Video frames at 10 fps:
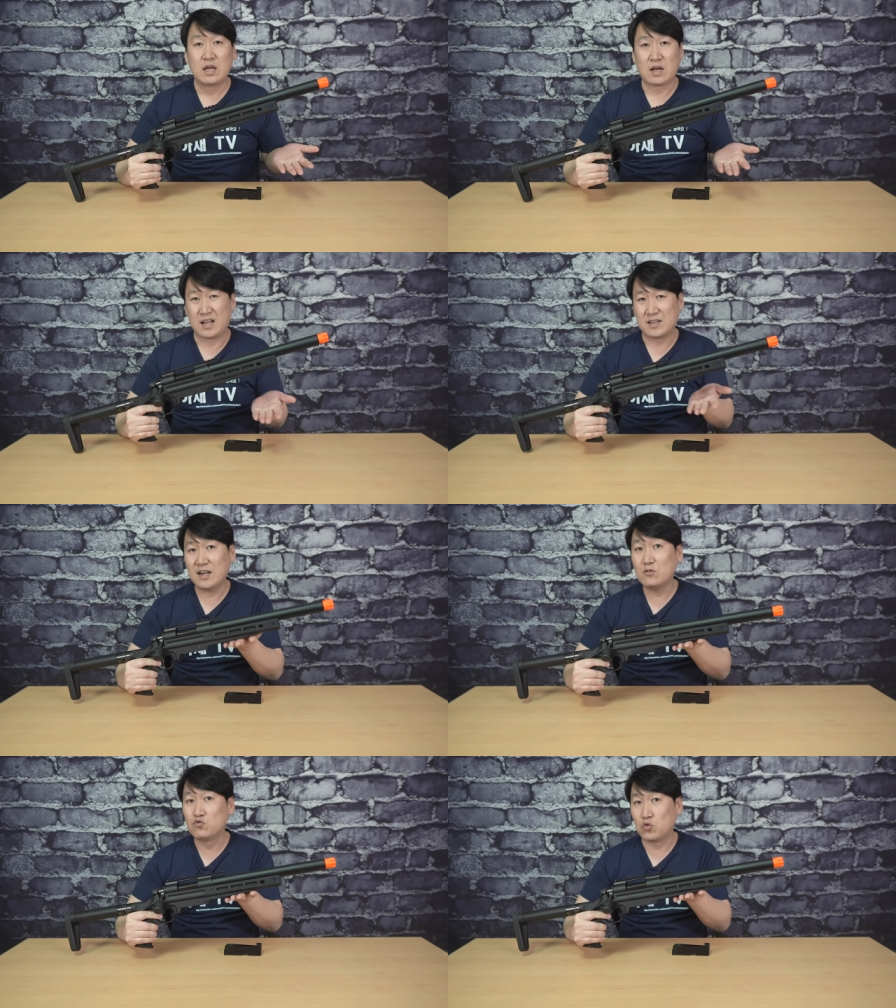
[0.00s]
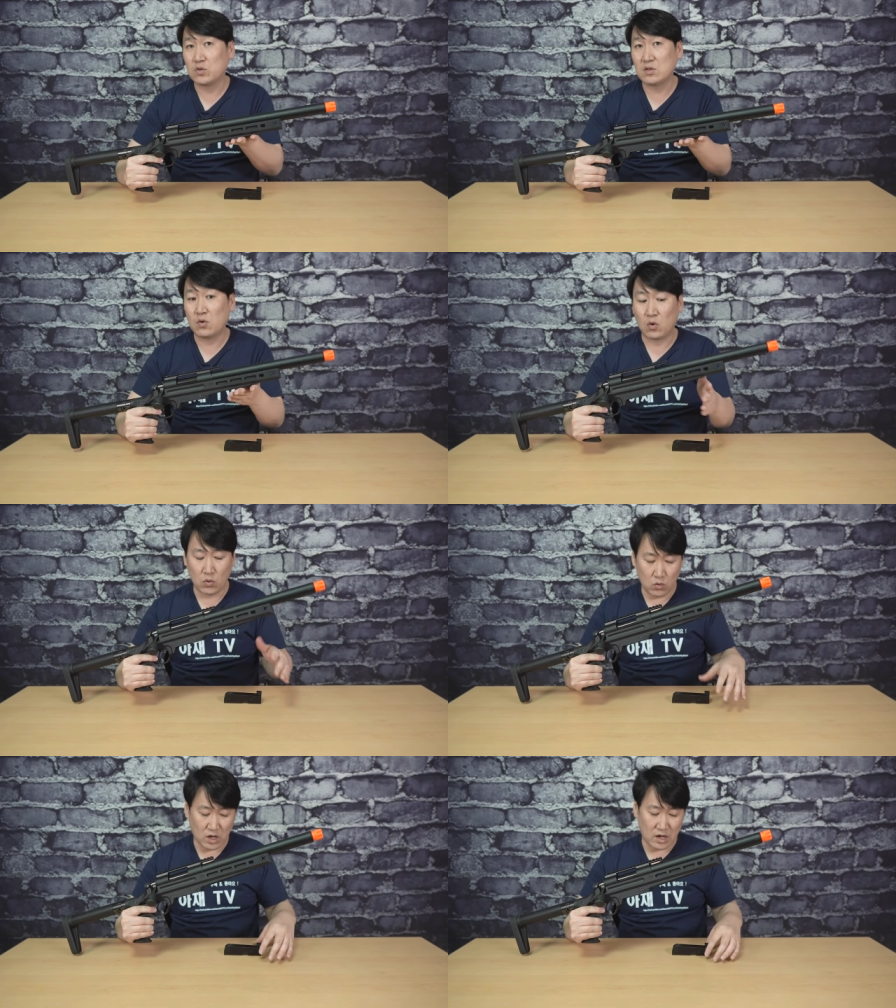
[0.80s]
간단한 구조인데도
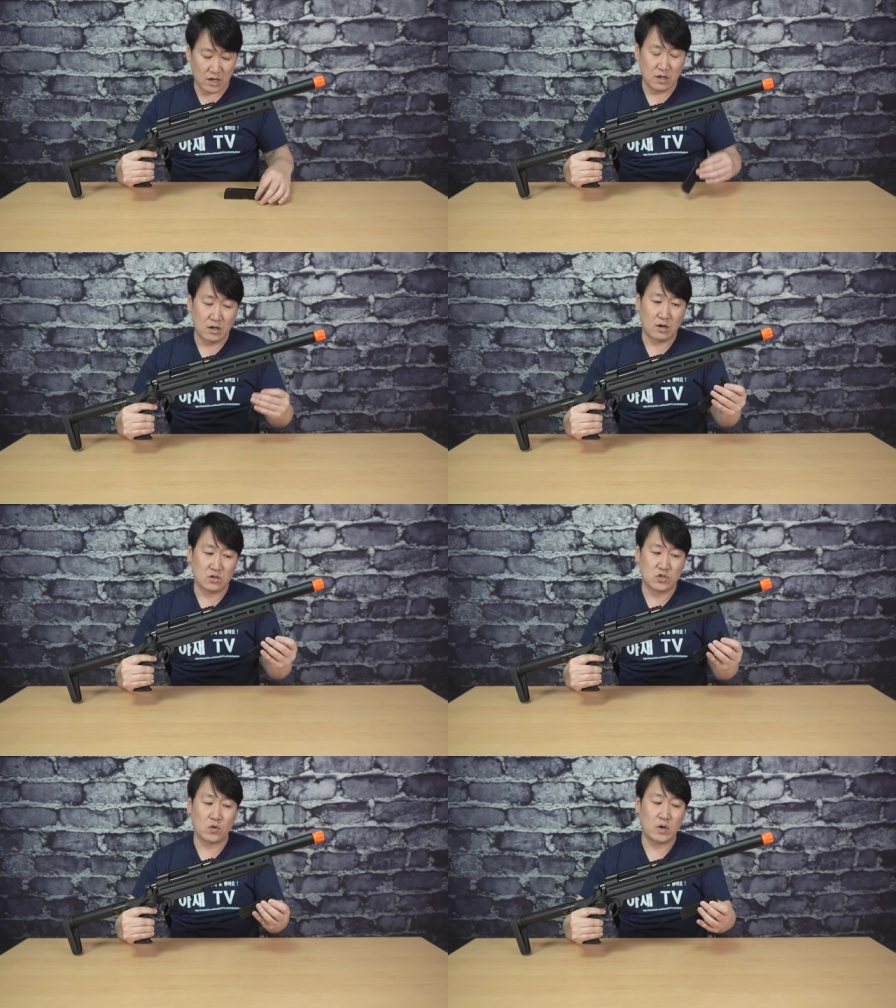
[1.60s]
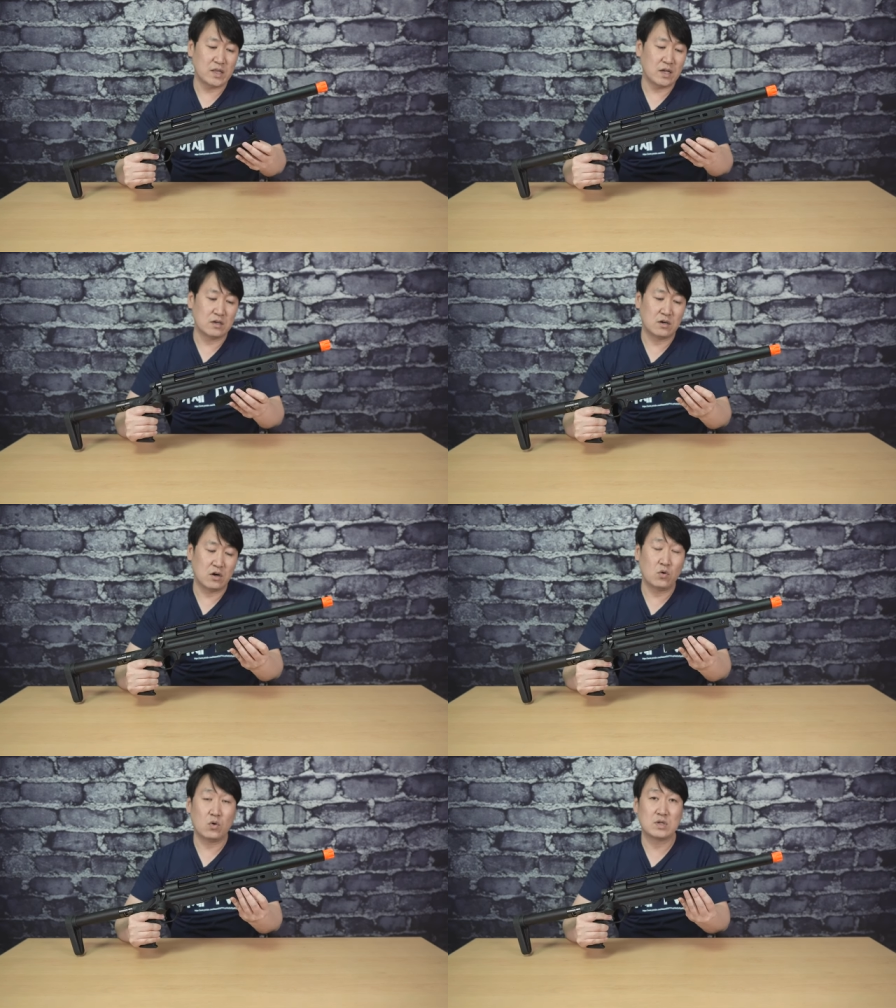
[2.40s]
이렇게 어, 적용했다는
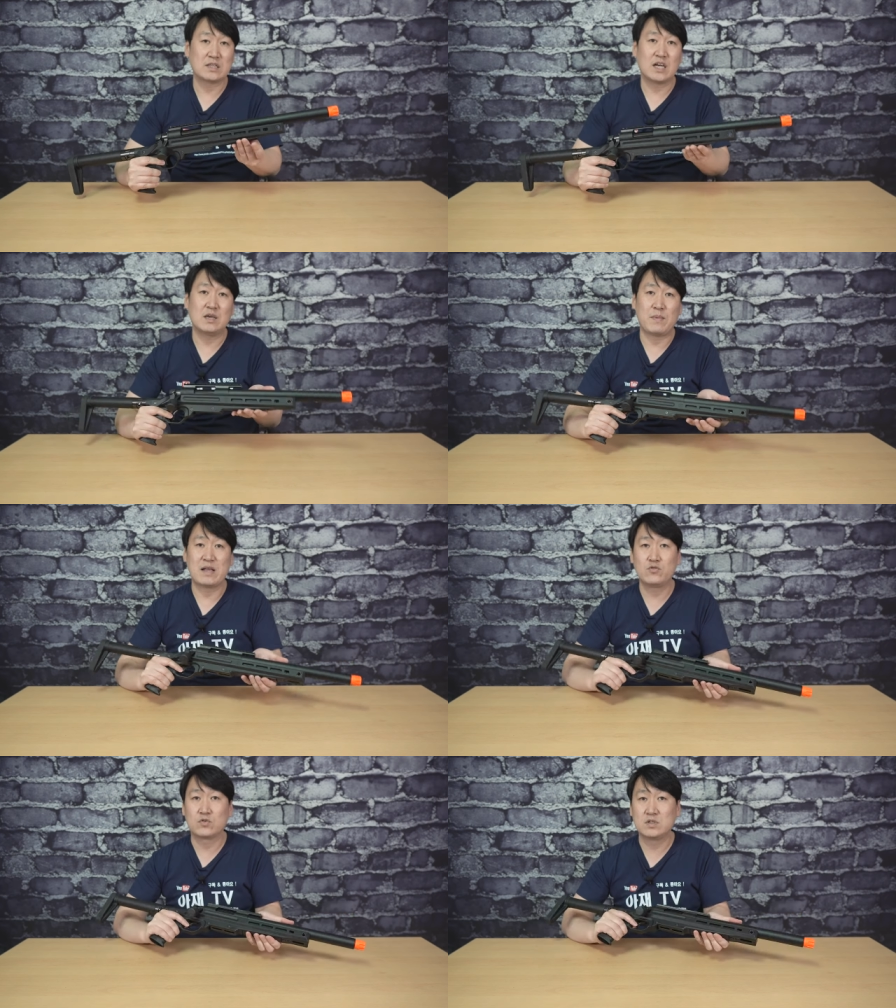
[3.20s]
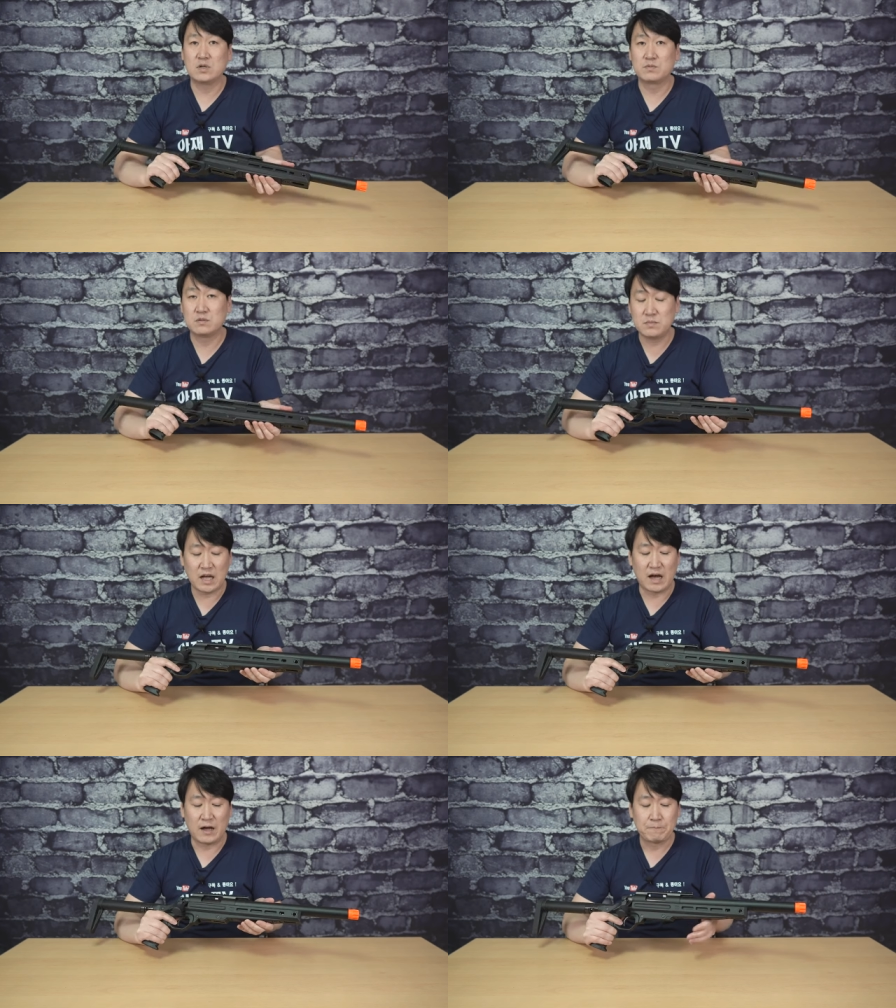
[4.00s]
거 요거 상당히
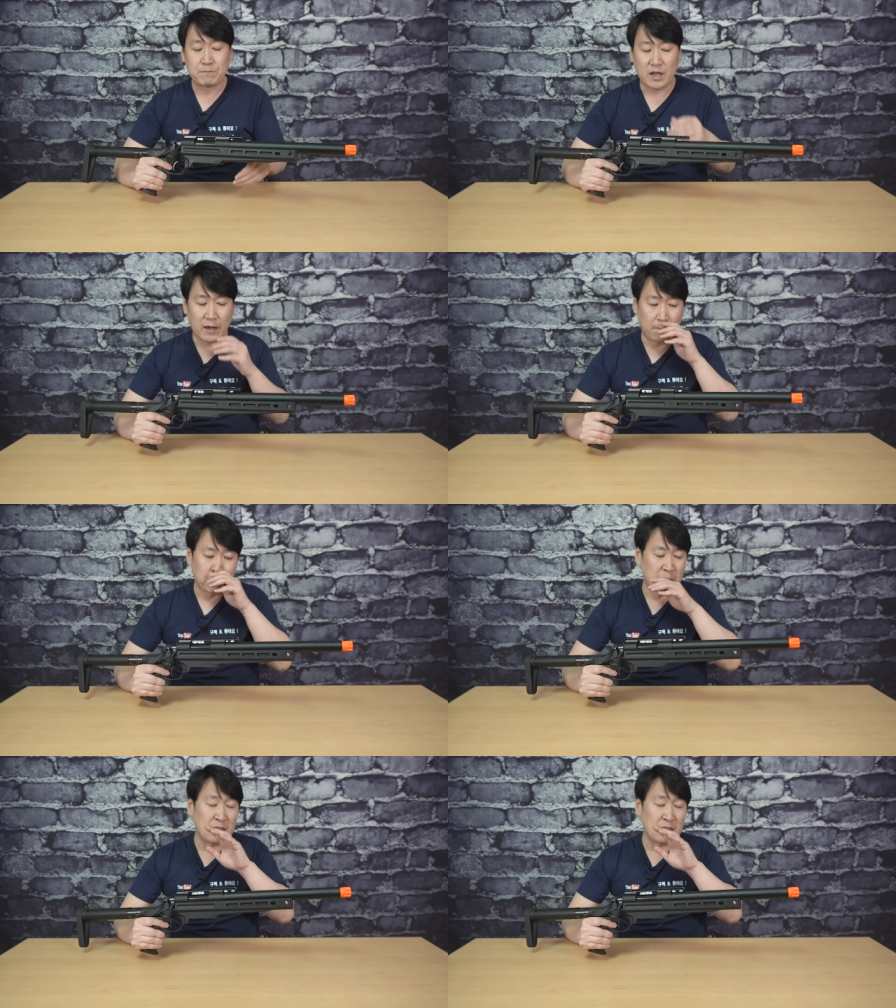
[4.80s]
만족스럽습니다. 예.